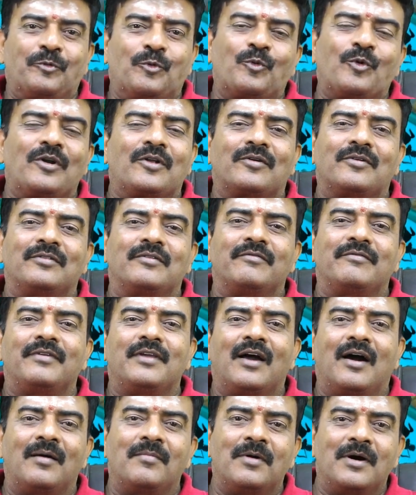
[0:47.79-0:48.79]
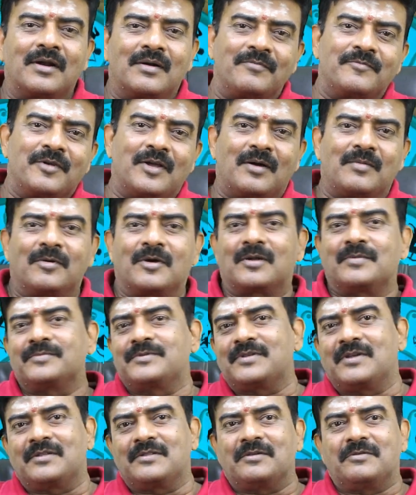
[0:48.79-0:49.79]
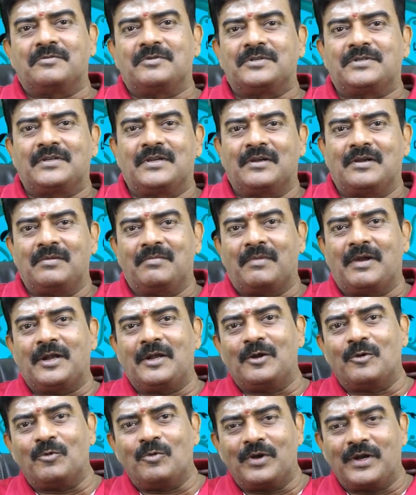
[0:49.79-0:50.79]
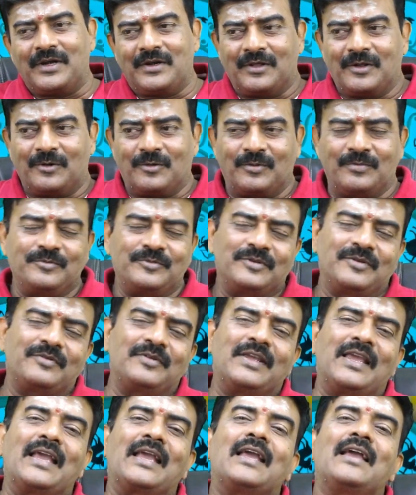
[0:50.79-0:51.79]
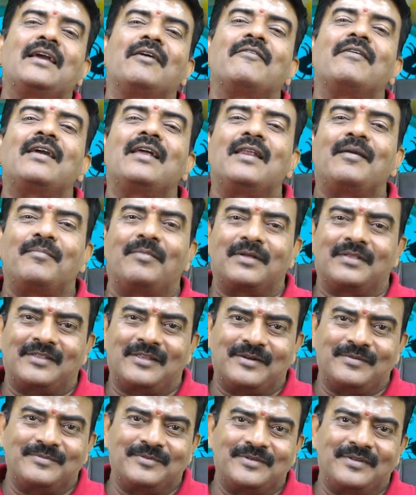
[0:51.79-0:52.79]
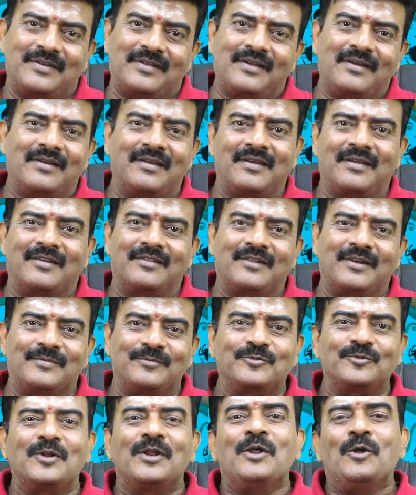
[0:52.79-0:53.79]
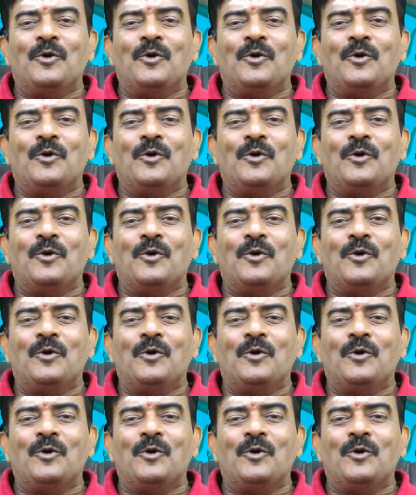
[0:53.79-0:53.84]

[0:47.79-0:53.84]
உங்களுக்கு வந்து வியாபாரம் வியாபாரம் சார்ந்த விஷயங்கள் மைண்டில் ஓடிக்கிட்டே இருக்கும் சரி நீங்கள் எங்கே வேலை பார்த்தாலும் சரி எங்கே இருந்தாலும்